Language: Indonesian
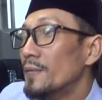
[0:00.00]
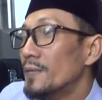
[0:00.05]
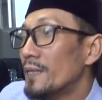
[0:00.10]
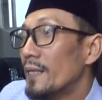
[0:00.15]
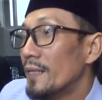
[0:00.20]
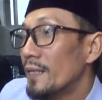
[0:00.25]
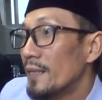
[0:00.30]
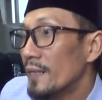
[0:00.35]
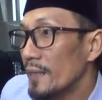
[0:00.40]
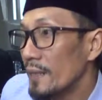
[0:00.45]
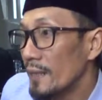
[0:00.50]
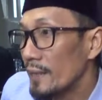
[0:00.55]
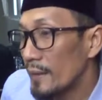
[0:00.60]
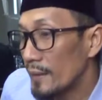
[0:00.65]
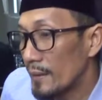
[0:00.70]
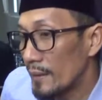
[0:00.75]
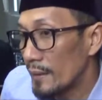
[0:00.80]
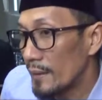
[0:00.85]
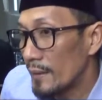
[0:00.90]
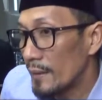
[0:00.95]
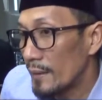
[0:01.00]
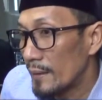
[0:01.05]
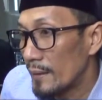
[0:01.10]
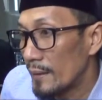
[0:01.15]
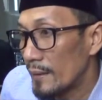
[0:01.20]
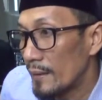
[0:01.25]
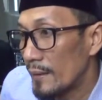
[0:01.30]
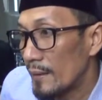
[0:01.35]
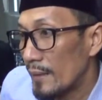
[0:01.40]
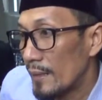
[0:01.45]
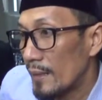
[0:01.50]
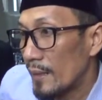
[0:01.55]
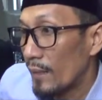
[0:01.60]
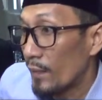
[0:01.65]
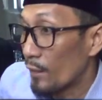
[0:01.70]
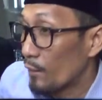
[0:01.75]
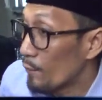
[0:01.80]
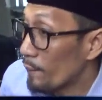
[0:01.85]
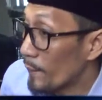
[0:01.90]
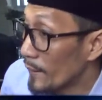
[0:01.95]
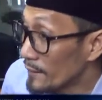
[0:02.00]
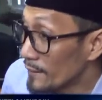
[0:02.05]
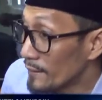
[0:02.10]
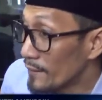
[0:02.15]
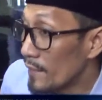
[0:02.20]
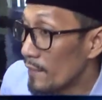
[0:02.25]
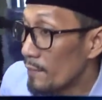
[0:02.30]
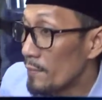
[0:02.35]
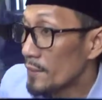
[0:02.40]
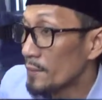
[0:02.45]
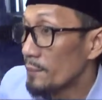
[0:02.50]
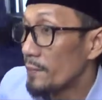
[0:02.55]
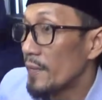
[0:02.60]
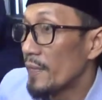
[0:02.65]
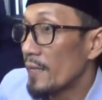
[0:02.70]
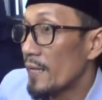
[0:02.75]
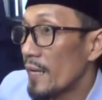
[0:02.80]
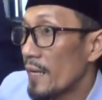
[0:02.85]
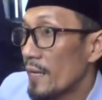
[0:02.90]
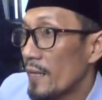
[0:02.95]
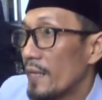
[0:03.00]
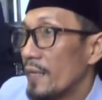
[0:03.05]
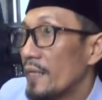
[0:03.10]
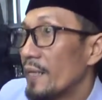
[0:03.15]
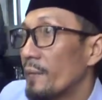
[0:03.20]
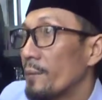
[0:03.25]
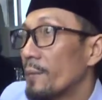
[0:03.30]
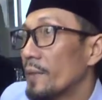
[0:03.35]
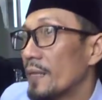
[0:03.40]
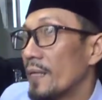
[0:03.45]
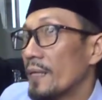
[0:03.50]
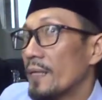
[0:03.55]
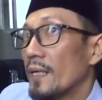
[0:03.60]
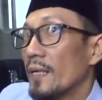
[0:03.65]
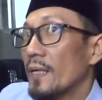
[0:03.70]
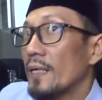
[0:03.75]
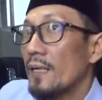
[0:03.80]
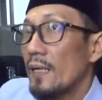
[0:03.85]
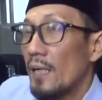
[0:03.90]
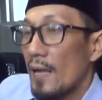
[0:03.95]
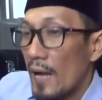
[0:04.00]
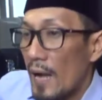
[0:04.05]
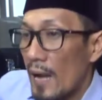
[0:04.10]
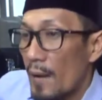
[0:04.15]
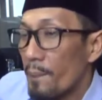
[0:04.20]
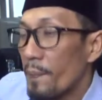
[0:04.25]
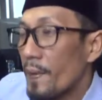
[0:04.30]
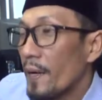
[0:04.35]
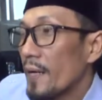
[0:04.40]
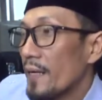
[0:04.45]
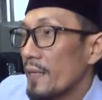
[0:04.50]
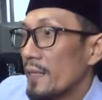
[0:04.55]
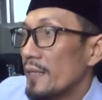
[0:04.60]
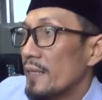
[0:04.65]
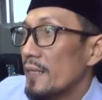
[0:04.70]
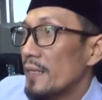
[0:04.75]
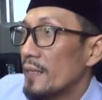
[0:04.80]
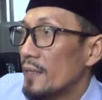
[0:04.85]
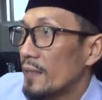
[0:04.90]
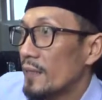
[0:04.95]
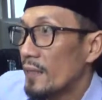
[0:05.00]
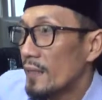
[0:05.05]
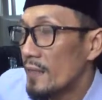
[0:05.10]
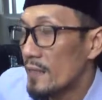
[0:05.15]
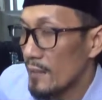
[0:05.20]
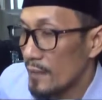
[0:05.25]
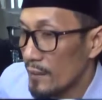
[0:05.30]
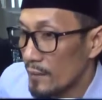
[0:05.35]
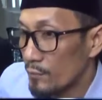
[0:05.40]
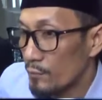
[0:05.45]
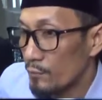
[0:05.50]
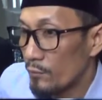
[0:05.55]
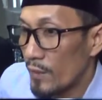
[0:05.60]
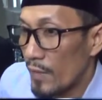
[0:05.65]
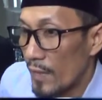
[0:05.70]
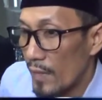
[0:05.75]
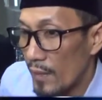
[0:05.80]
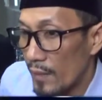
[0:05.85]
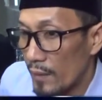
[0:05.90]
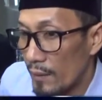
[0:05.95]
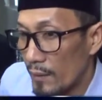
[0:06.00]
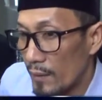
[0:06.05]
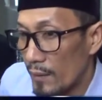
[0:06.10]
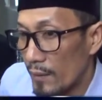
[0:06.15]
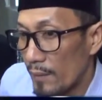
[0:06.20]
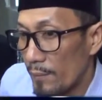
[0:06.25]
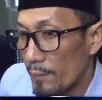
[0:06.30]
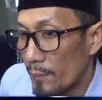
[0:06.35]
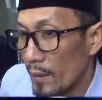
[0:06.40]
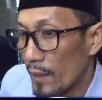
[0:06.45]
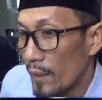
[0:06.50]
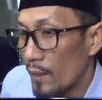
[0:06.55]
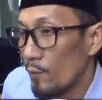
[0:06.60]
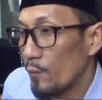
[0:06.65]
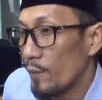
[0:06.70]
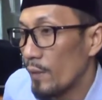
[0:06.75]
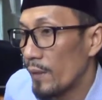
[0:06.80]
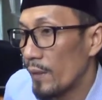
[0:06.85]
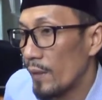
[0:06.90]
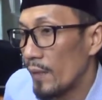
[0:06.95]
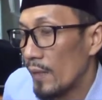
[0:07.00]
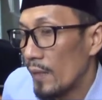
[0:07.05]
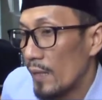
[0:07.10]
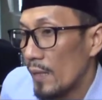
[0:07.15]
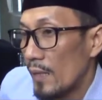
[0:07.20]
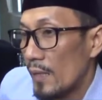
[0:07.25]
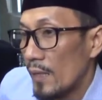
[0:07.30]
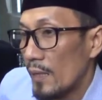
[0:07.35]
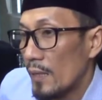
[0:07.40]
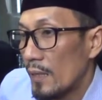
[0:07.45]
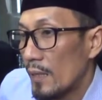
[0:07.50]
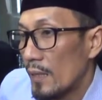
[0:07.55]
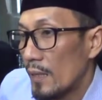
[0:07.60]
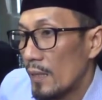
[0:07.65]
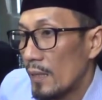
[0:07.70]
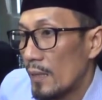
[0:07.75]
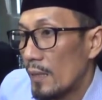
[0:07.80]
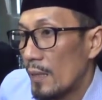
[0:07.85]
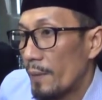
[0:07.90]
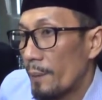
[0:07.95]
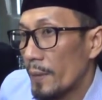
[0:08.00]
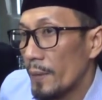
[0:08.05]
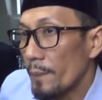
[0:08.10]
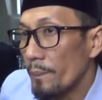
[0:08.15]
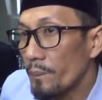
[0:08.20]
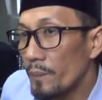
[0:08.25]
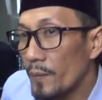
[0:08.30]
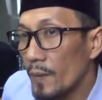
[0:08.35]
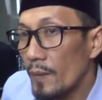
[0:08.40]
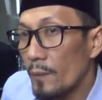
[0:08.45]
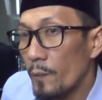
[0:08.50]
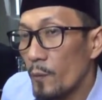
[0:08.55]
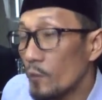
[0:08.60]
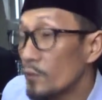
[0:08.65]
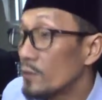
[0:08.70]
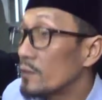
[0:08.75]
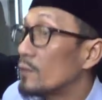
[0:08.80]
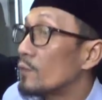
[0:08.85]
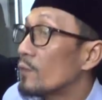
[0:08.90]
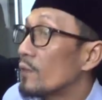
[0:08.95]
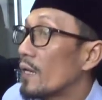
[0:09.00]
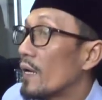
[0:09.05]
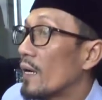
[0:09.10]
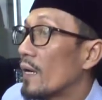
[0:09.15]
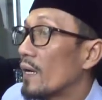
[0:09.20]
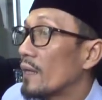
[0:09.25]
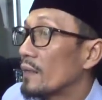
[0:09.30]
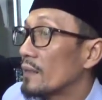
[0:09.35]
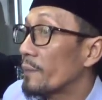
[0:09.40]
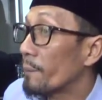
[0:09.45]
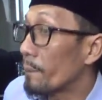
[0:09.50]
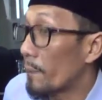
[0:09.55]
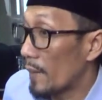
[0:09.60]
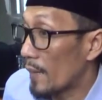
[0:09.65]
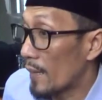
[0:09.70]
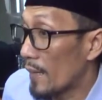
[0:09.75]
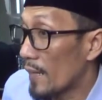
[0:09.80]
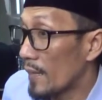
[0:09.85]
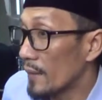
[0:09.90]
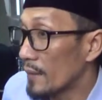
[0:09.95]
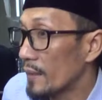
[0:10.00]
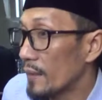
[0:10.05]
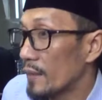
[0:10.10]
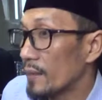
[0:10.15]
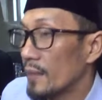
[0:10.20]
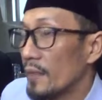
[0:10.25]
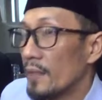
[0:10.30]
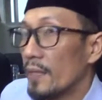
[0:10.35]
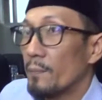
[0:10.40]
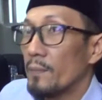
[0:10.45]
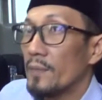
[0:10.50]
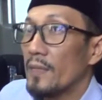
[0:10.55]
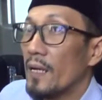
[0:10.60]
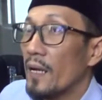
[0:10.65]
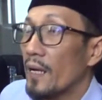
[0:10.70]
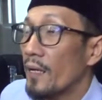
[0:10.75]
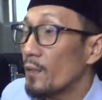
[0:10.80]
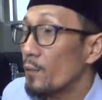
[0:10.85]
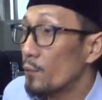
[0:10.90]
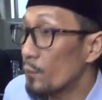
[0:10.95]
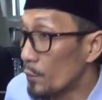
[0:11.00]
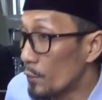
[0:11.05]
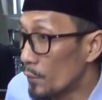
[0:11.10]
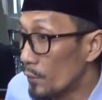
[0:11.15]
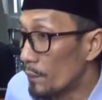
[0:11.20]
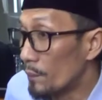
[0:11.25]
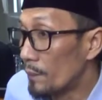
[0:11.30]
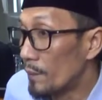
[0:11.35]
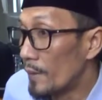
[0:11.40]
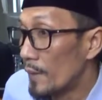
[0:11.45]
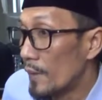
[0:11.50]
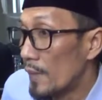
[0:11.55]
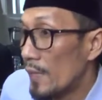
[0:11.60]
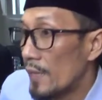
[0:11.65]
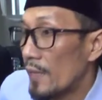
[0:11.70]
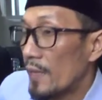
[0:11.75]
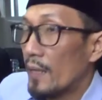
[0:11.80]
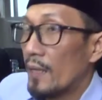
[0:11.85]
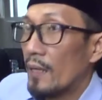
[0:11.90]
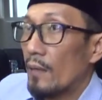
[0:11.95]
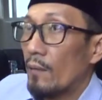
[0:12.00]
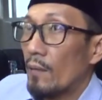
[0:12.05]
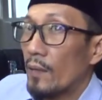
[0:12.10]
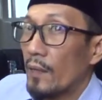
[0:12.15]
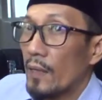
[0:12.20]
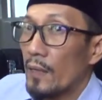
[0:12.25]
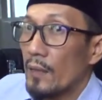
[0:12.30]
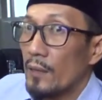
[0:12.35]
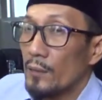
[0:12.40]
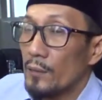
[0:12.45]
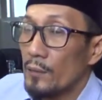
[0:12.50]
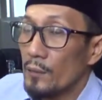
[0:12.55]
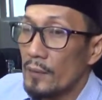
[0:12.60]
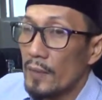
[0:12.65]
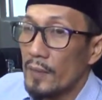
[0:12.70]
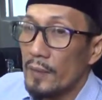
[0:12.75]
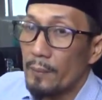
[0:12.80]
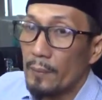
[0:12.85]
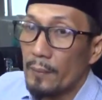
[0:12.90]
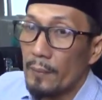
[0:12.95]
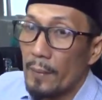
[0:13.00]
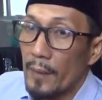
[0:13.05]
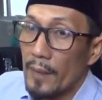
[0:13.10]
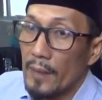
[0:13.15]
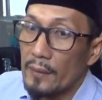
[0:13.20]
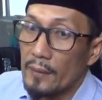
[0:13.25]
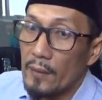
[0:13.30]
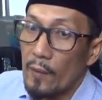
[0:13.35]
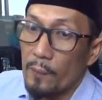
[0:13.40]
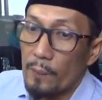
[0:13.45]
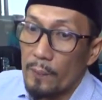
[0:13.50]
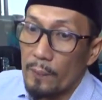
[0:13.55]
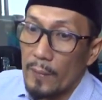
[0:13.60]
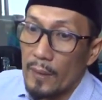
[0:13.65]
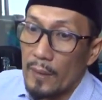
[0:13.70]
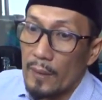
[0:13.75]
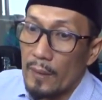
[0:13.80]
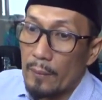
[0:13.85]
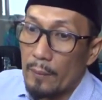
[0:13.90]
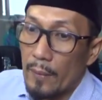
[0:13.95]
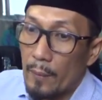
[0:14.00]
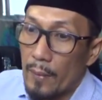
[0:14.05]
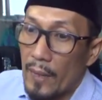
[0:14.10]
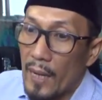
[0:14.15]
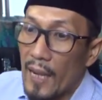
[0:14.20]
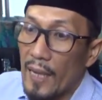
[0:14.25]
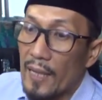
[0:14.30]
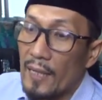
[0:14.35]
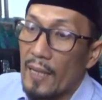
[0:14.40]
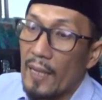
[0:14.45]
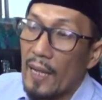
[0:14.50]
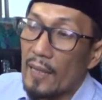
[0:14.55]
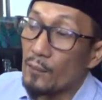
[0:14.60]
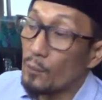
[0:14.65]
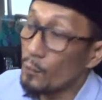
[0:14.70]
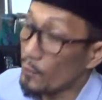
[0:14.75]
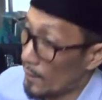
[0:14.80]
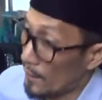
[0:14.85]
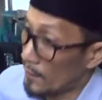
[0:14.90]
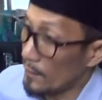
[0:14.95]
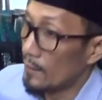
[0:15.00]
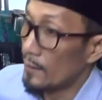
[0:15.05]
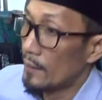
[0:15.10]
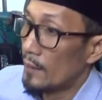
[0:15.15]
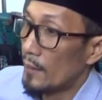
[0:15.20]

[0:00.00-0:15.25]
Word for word: menjadi uh, renovasi 13 miliar. Nah ini kami tanyakan apakah ini uh, sudah uh, melalui uh, apa prosedur yang tepat yang tidak menyalahi hukum. Nah oleh karena itu tadi kemarin jawab uh, memang ada aturan,